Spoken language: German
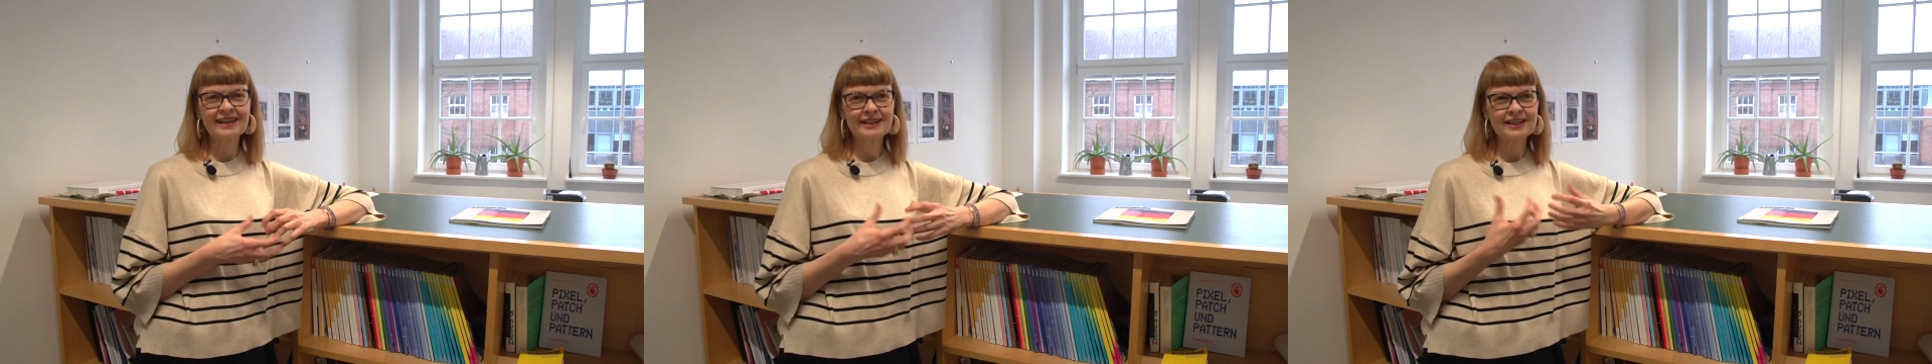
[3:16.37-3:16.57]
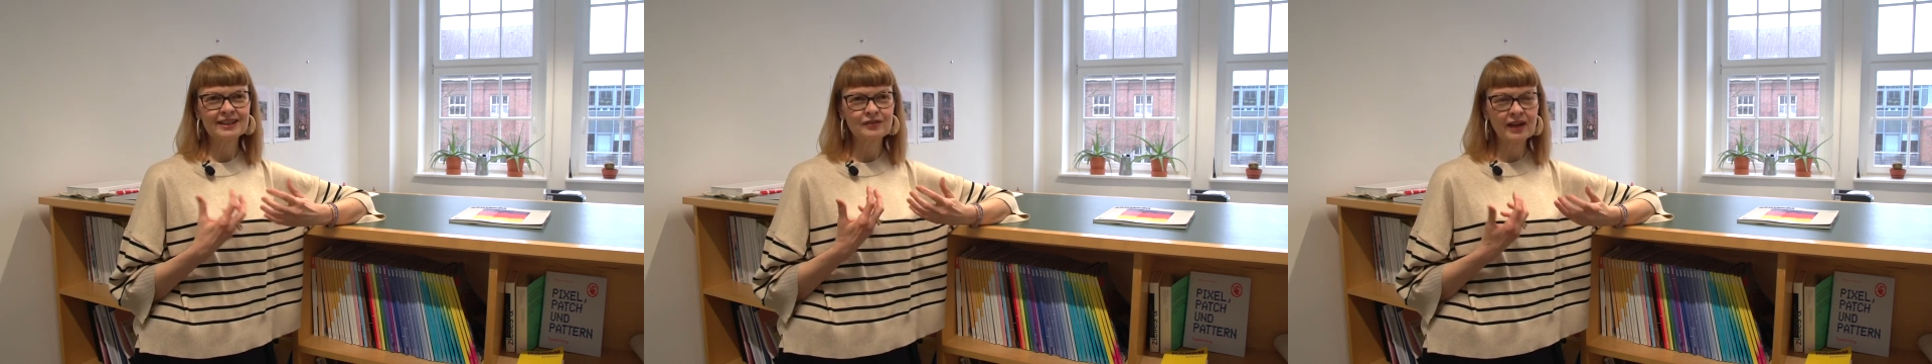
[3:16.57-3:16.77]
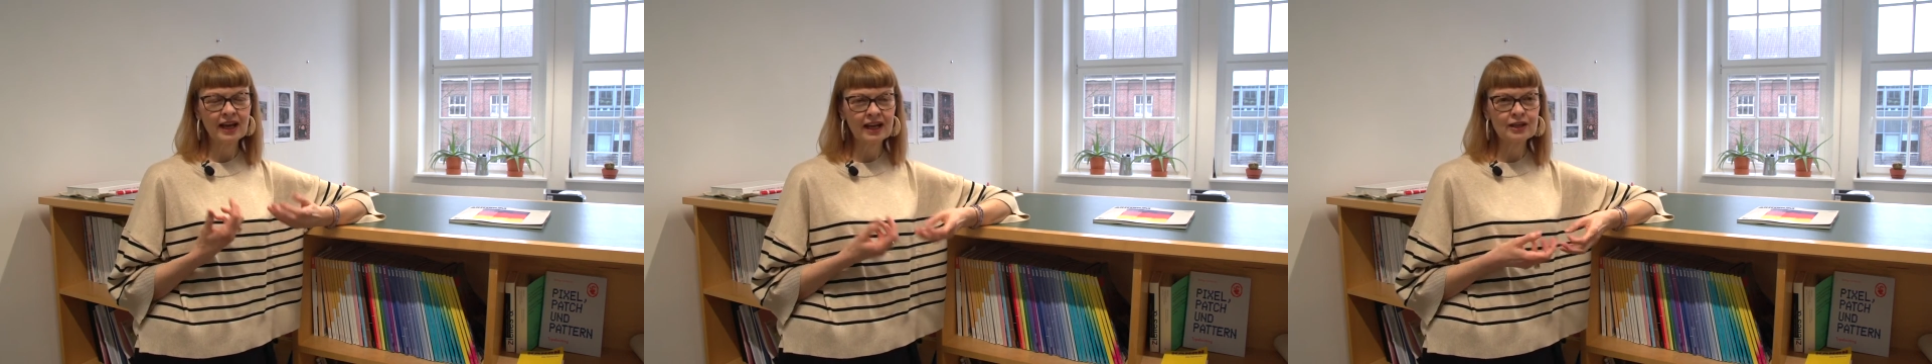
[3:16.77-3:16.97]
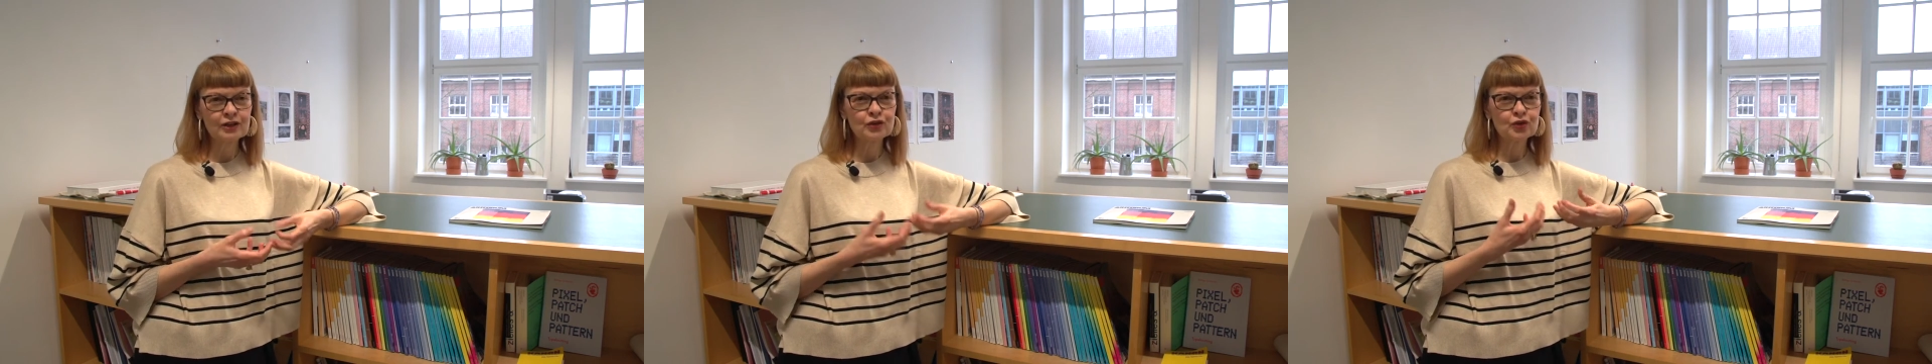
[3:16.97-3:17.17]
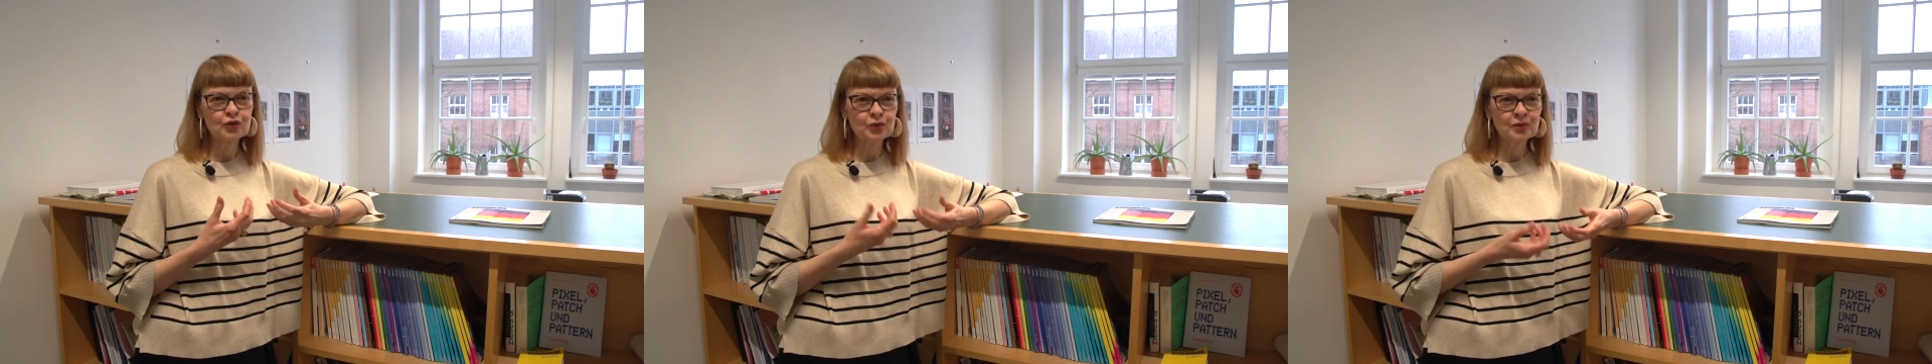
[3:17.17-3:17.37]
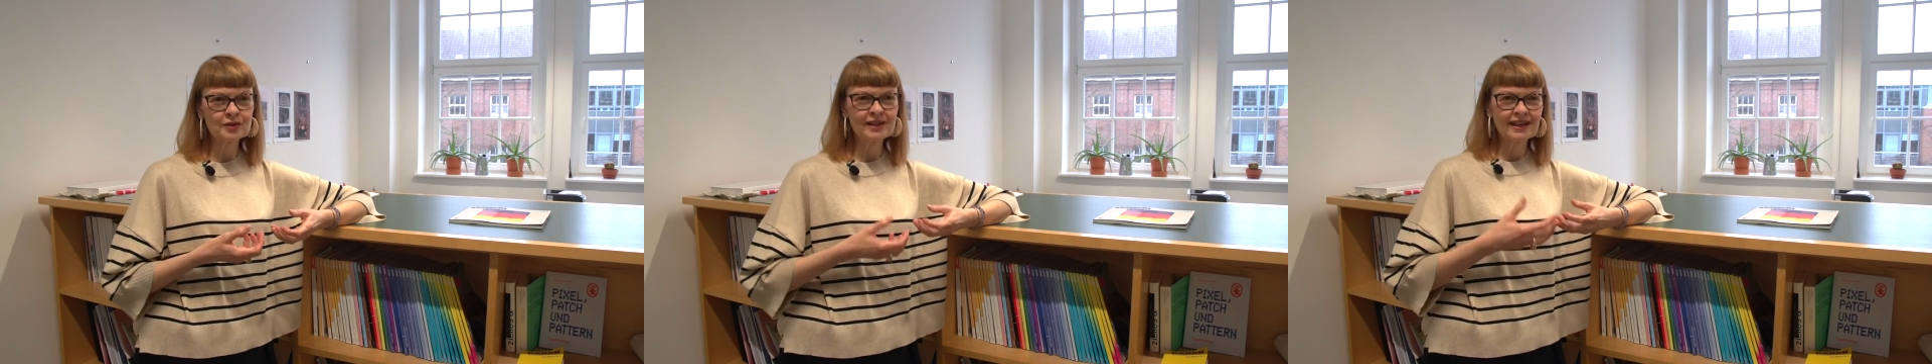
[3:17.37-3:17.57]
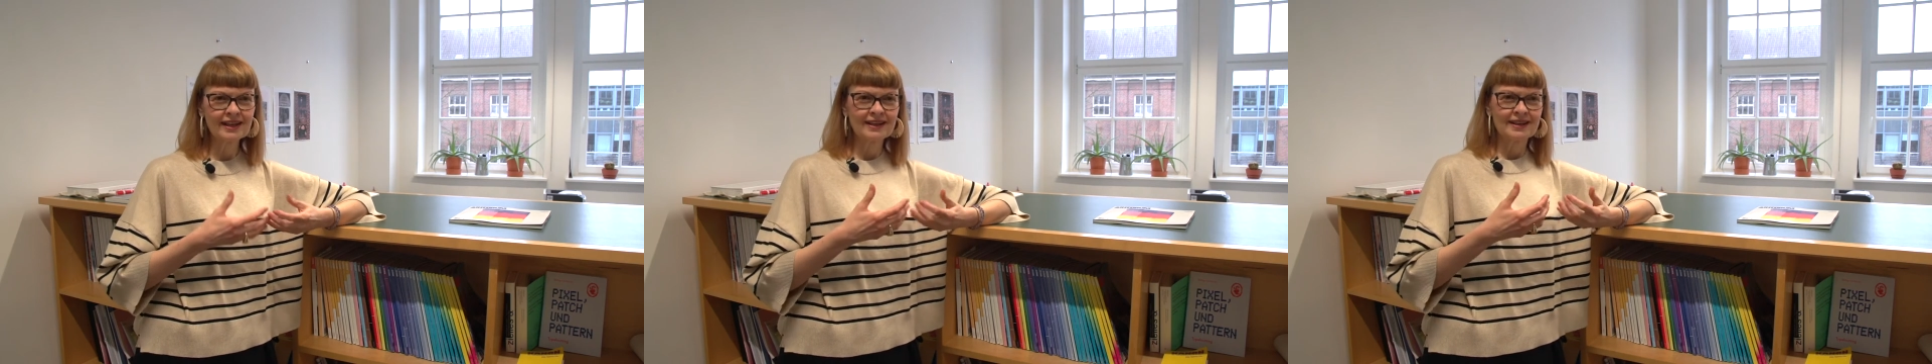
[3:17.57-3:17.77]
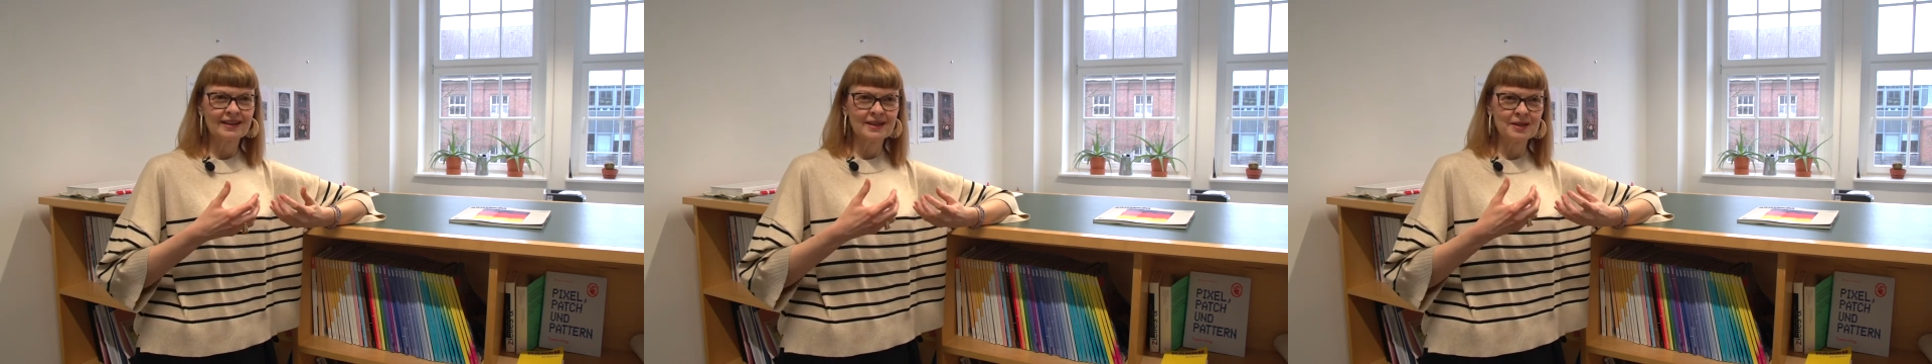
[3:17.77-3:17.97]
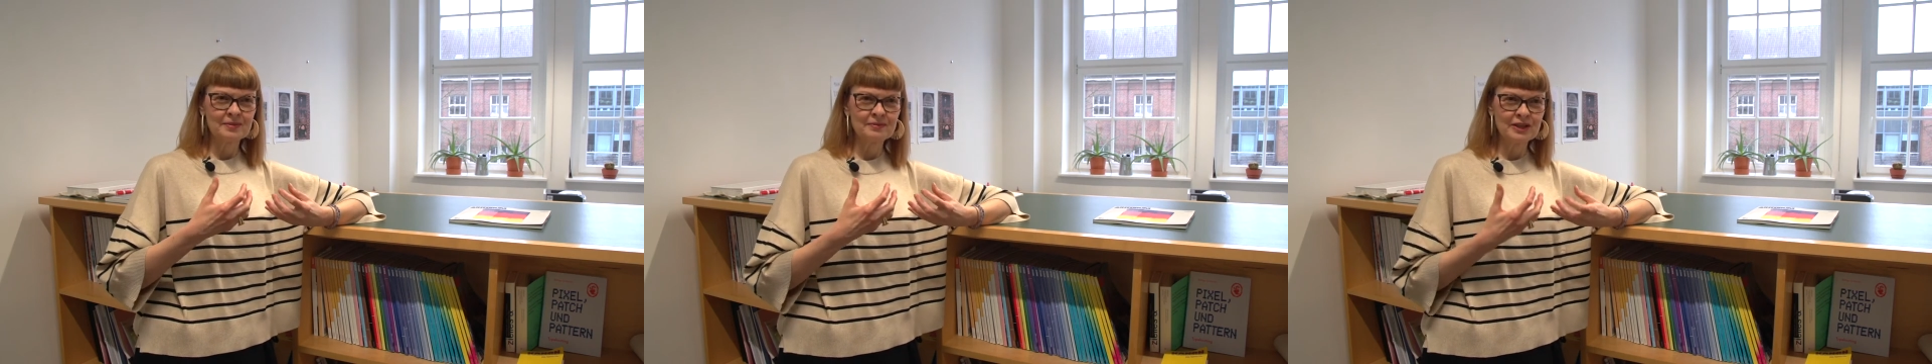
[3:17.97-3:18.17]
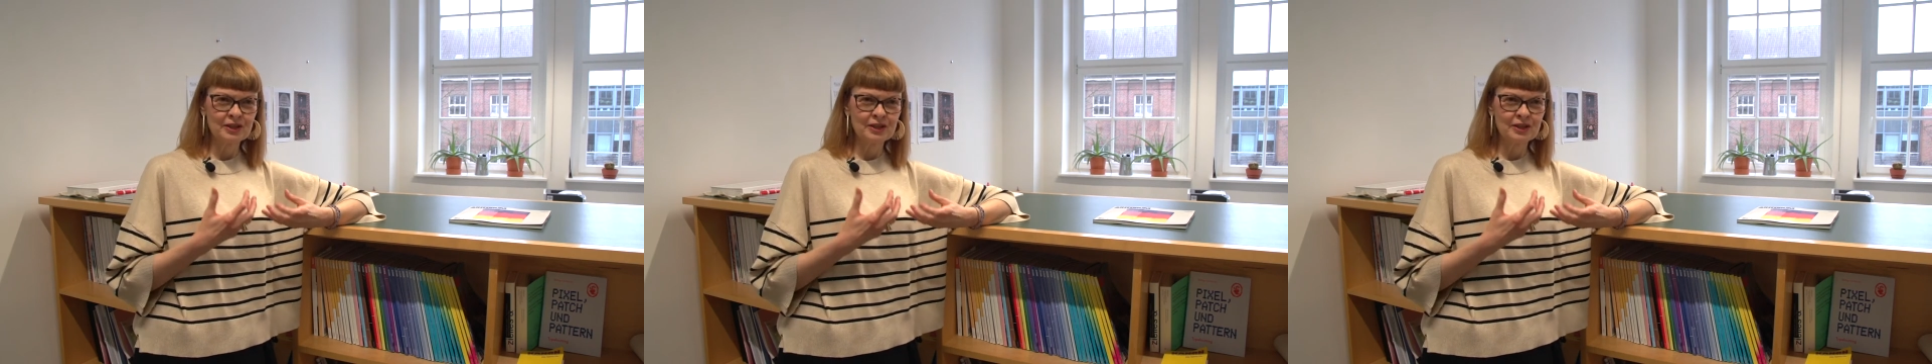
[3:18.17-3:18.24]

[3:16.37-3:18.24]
dass wir alle schon ähm,